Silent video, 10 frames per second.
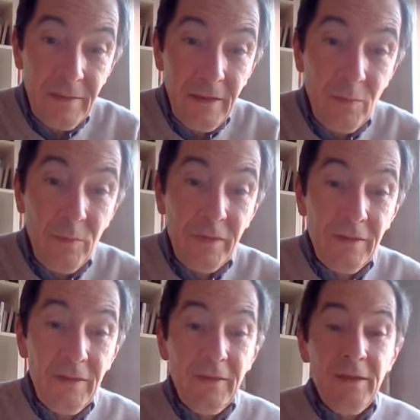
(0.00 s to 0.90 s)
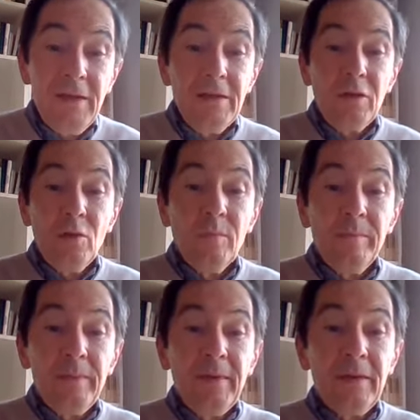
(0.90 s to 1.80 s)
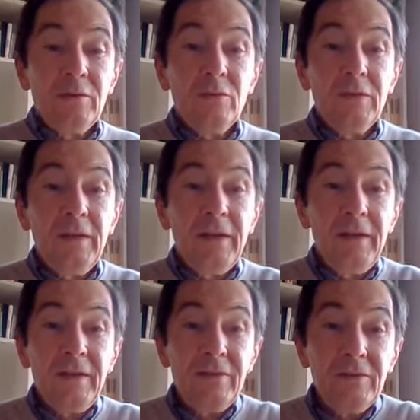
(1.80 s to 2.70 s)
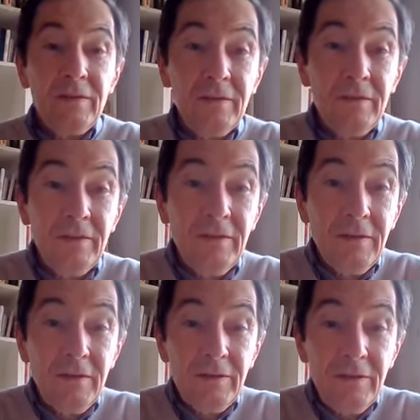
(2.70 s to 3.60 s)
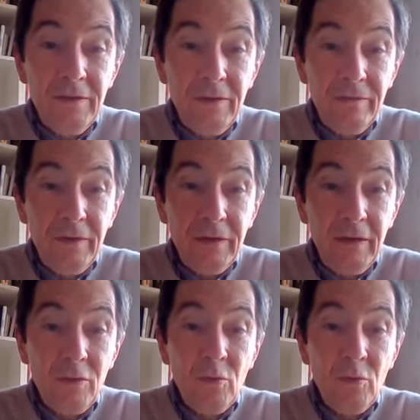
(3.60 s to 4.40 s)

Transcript: E quindi il compimento della legge significa